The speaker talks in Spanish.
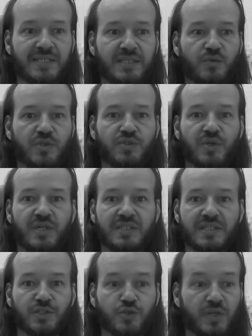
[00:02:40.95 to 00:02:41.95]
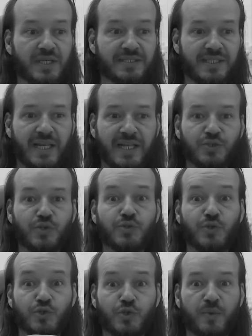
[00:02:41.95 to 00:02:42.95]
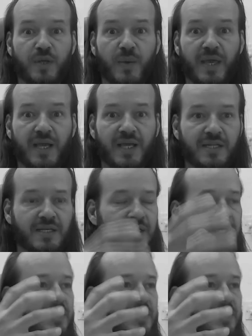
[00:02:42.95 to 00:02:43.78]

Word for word: situaciones que son externas nos sobrevengan,